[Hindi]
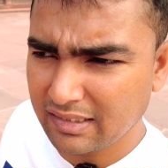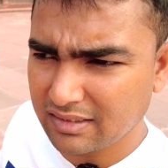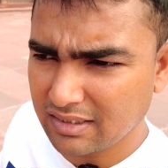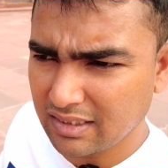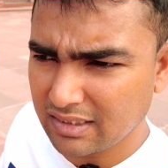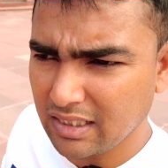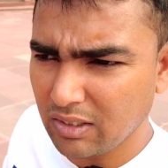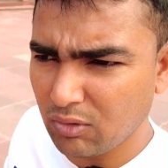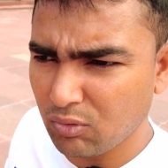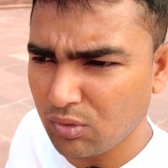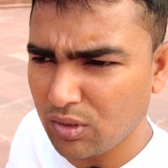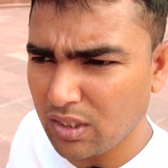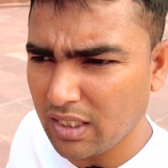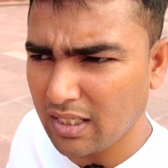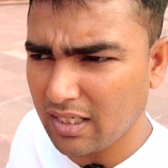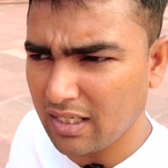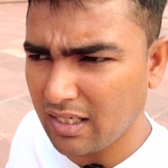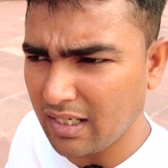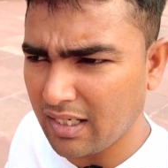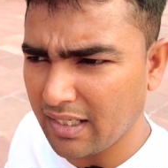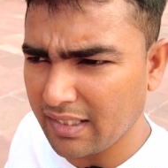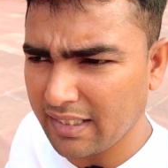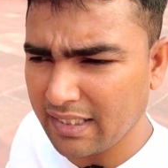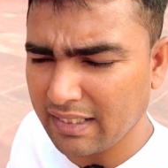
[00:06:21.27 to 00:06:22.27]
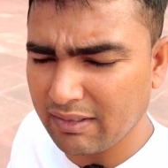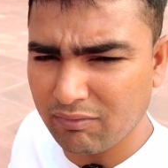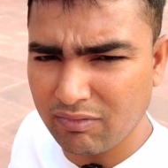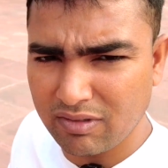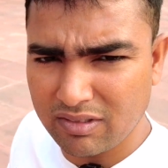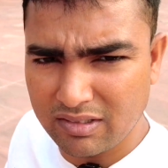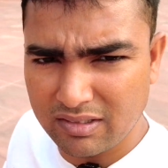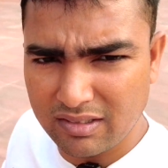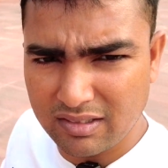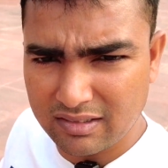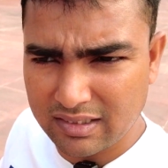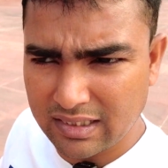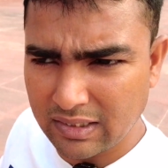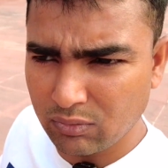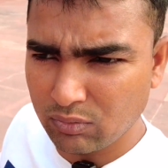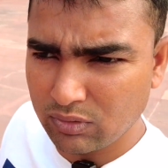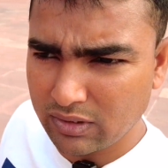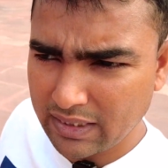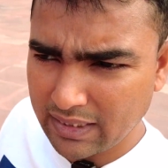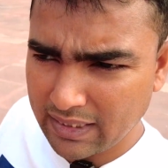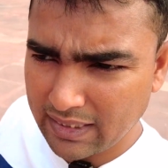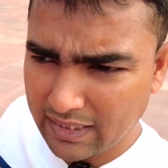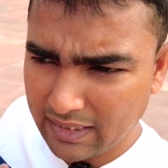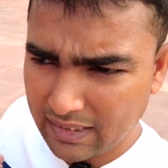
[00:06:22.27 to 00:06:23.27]
सदाउल्ला खान एक वज़ीर थे
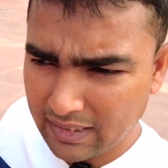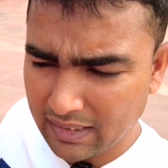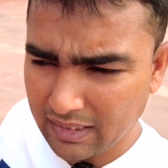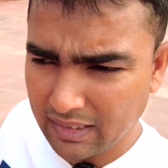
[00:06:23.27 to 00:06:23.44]
उनके